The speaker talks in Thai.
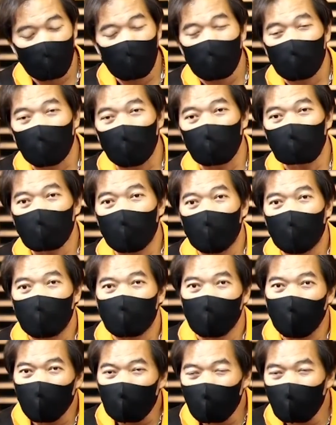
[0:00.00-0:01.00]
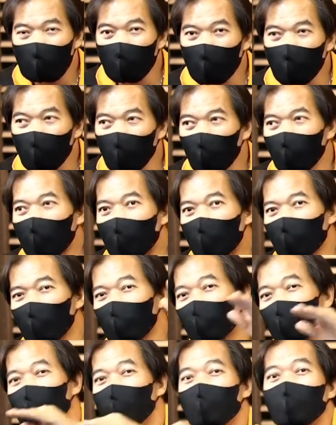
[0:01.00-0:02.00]
เขาจะอาจจะให้มันมีรูปร่างเป็น
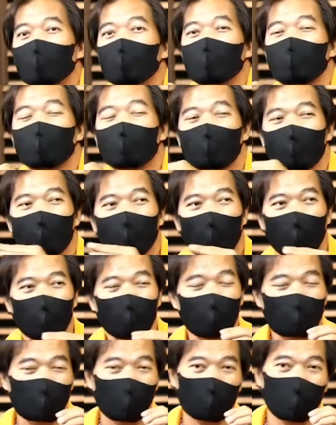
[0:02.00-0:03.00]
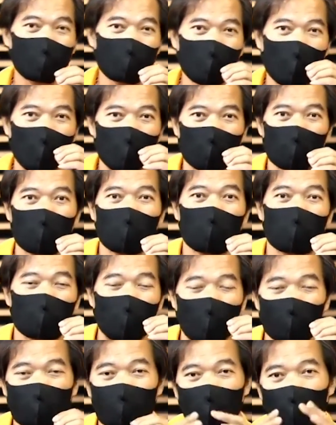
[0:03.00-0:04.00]
แบบนี้เขาก็จะพยายามปรั
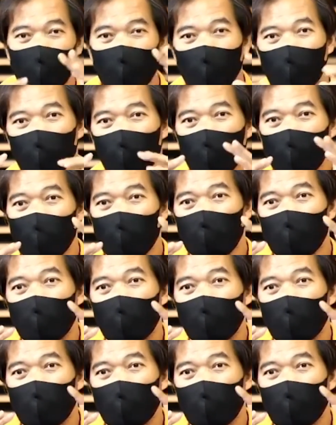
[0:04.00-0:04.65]
บเสียงโดยรวมไป